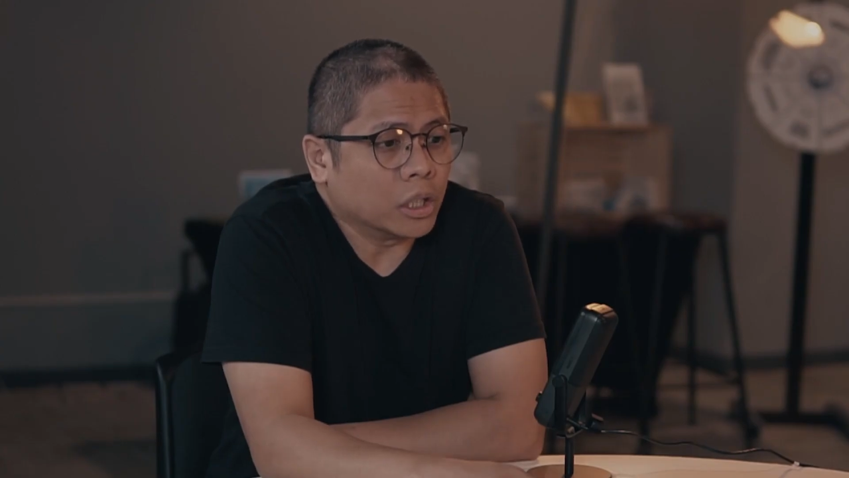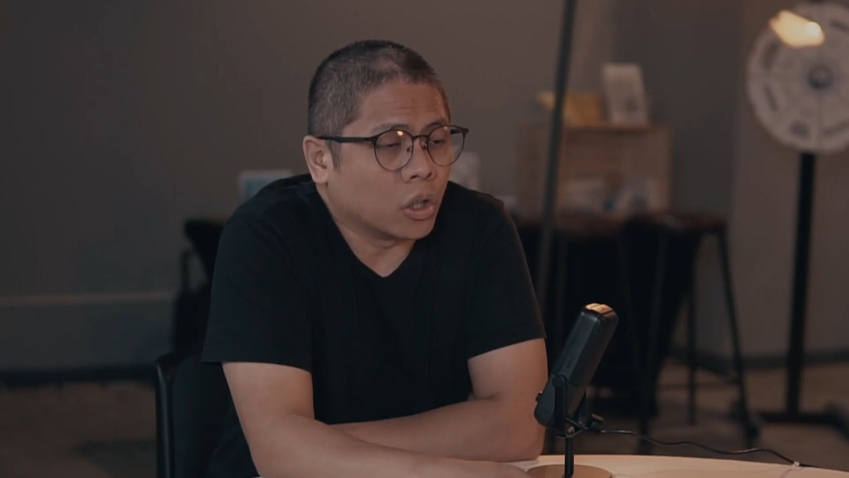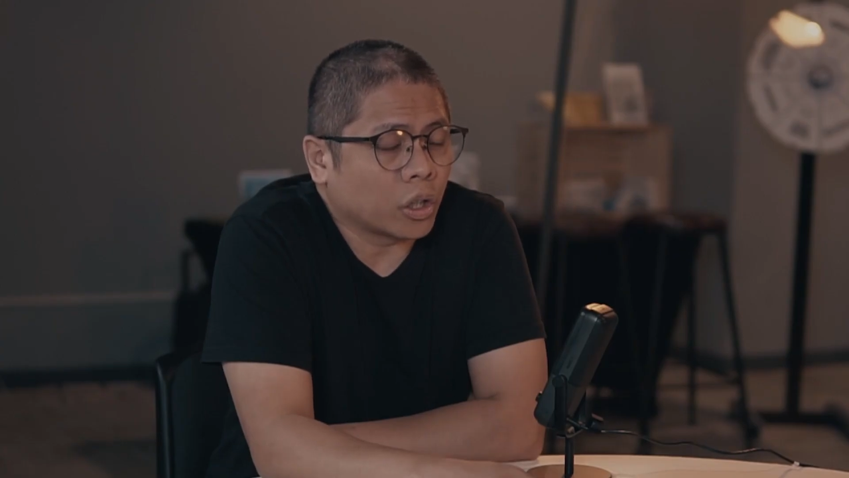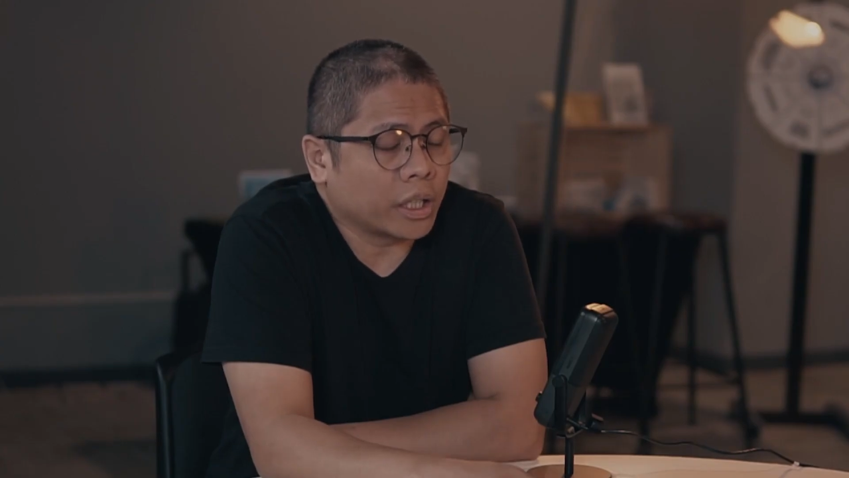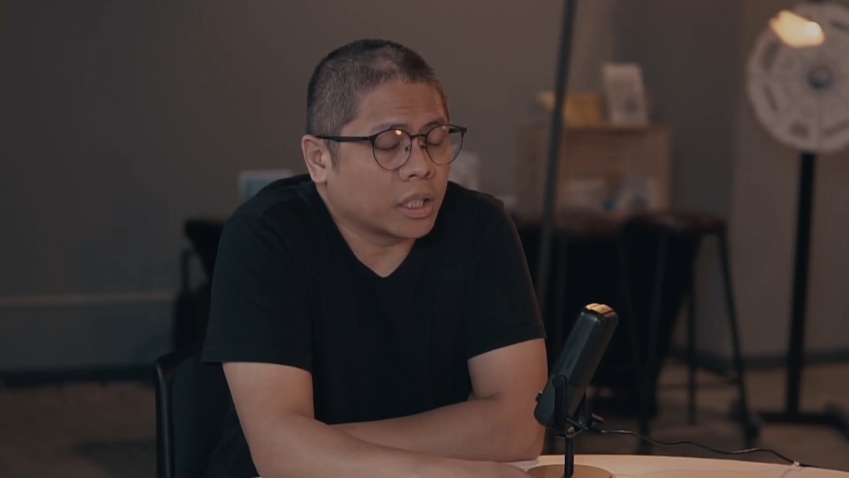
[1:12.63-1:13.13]

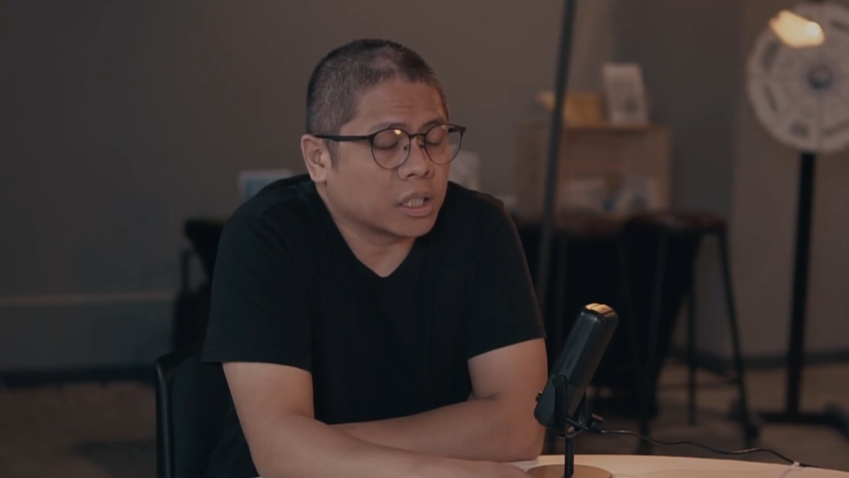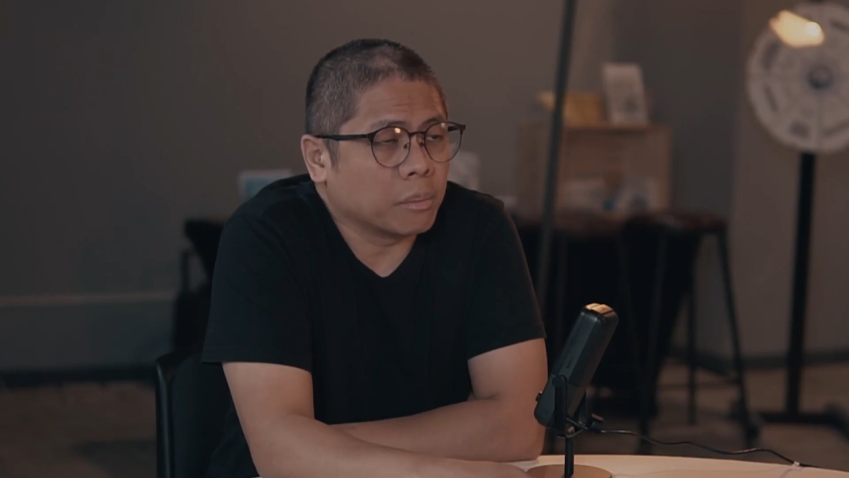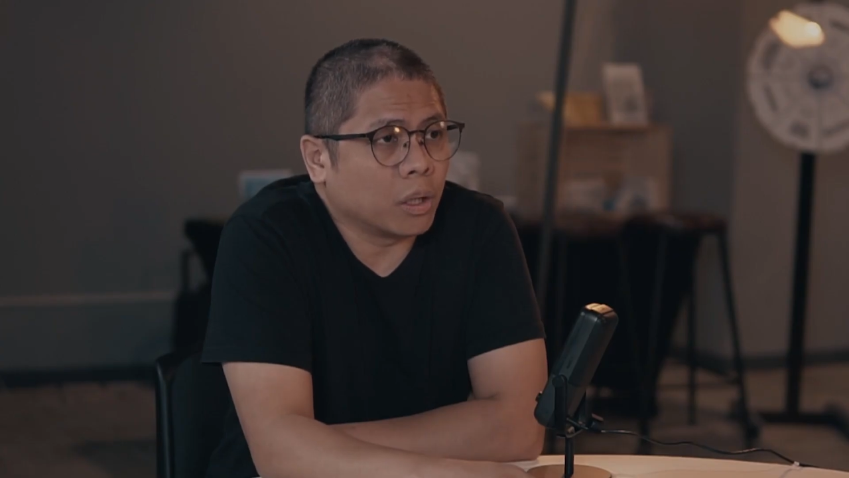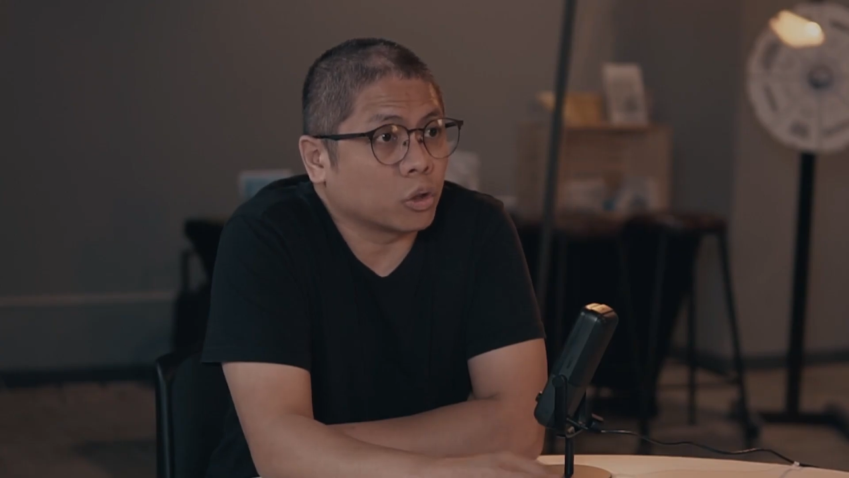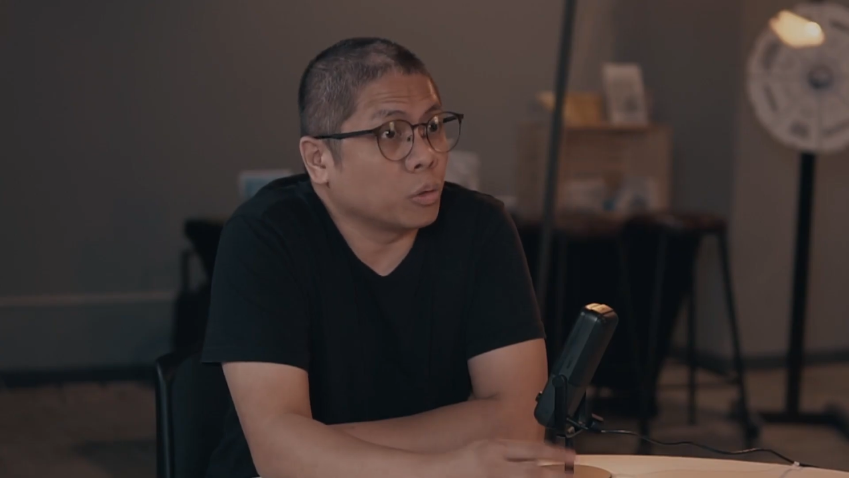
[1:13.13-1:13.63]
talk and it's
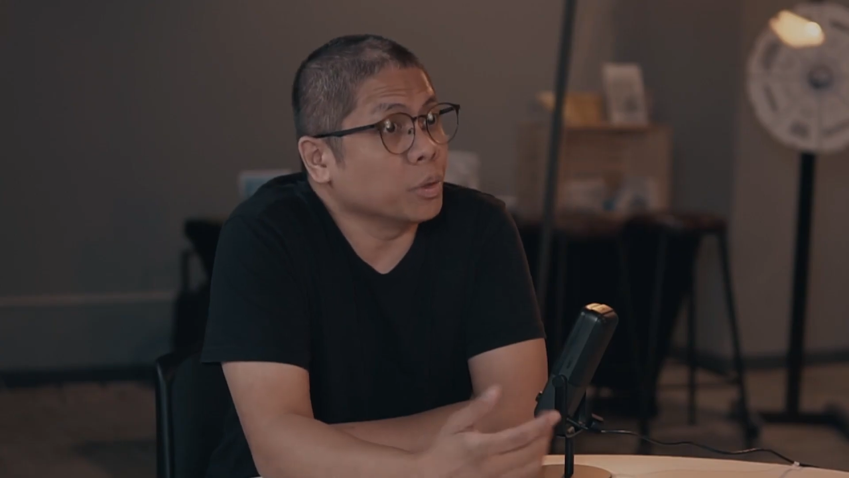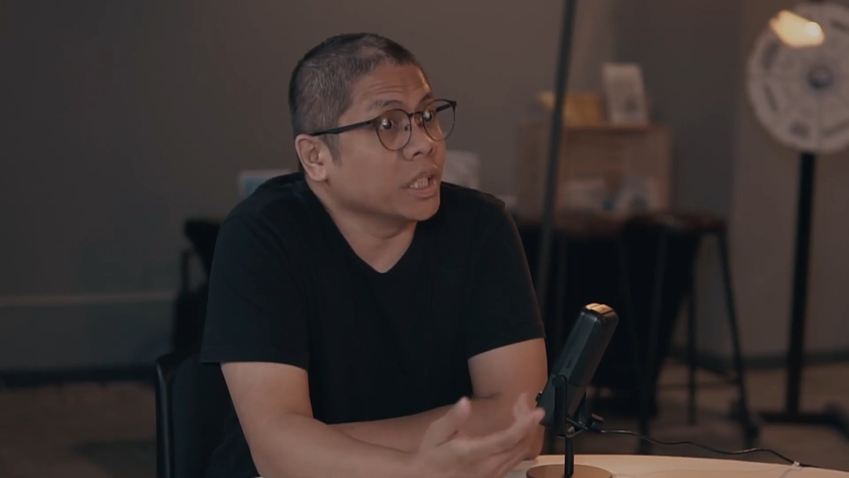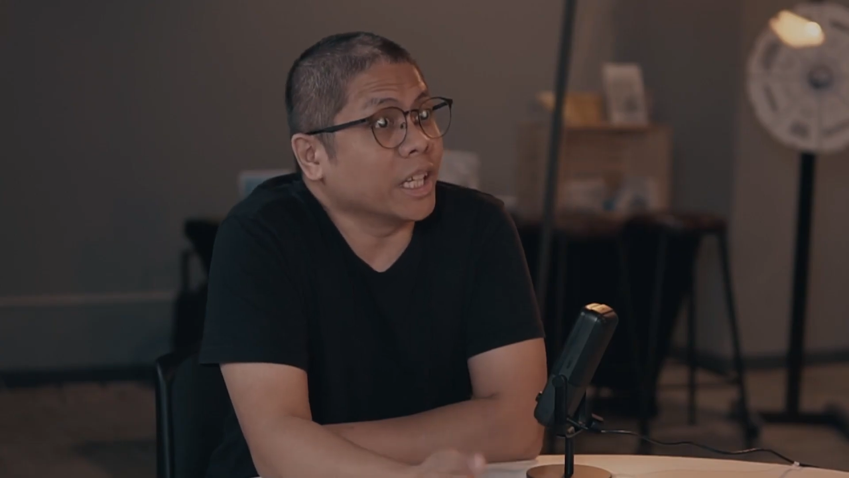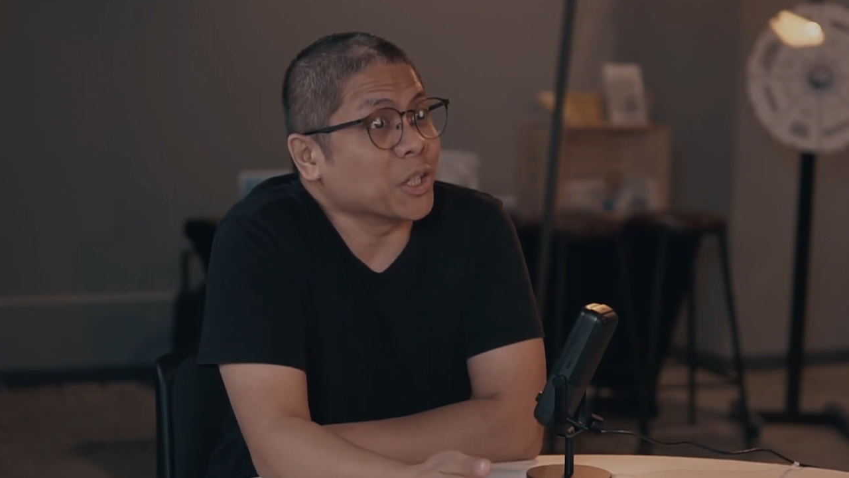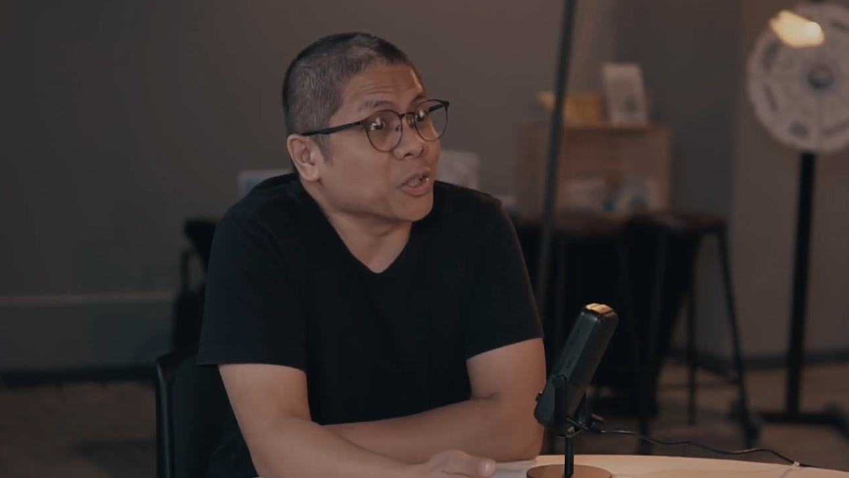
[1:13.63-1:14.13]
about
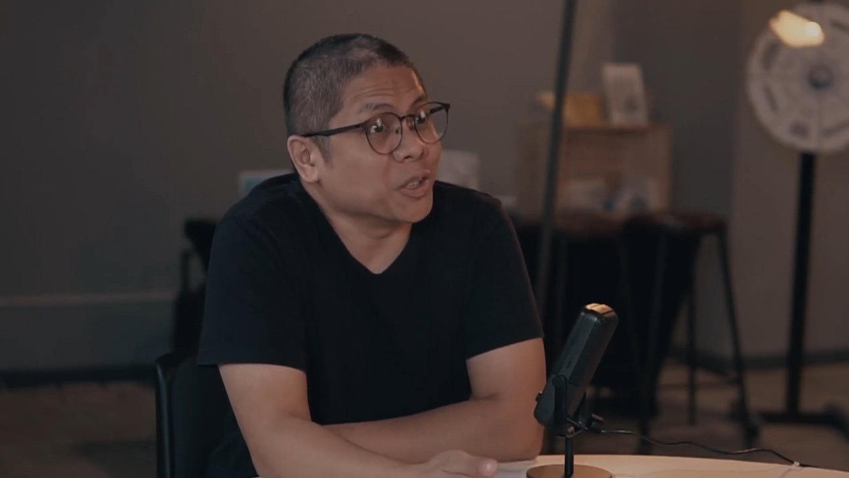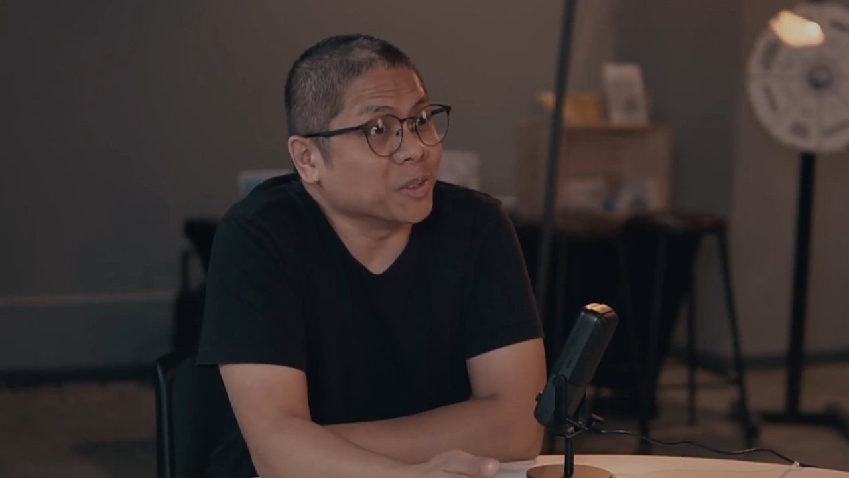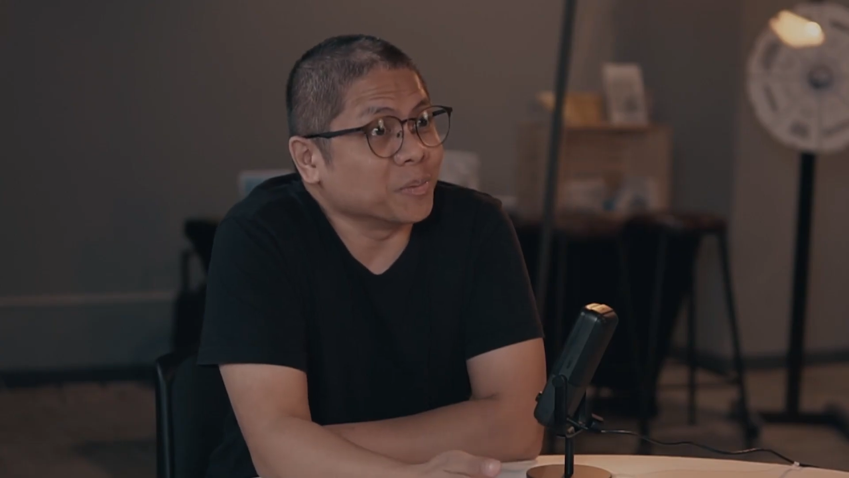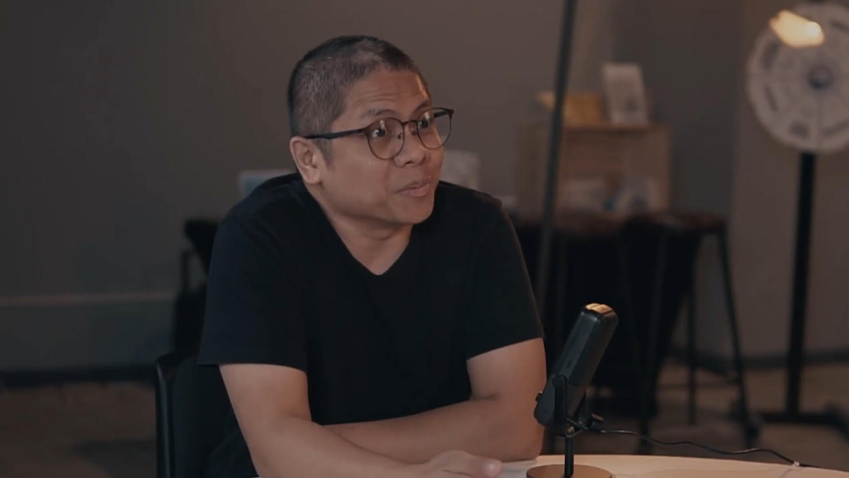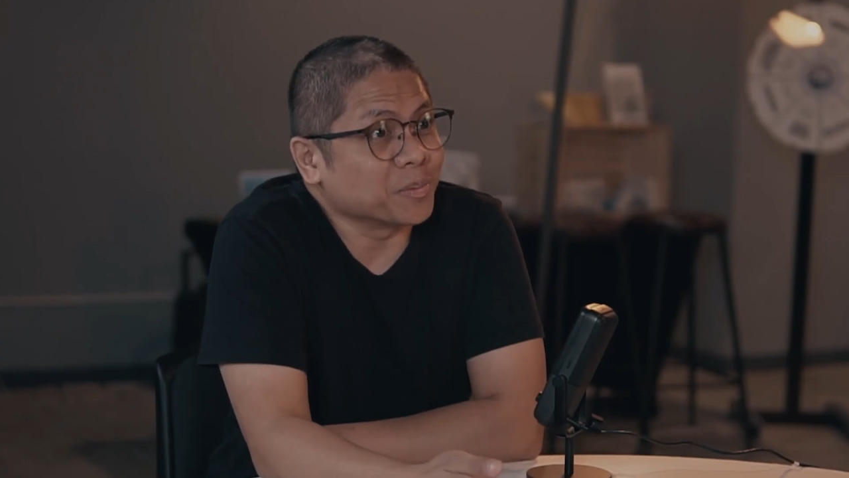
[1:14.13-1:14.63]

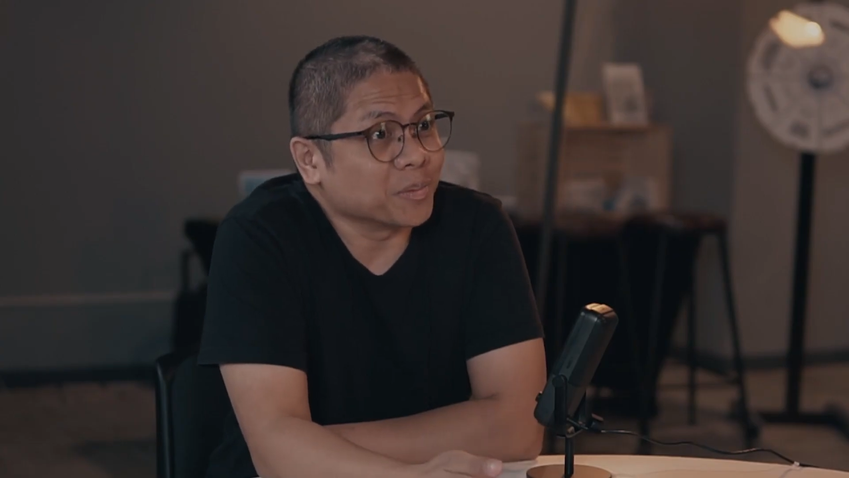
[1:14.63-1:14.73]
communication.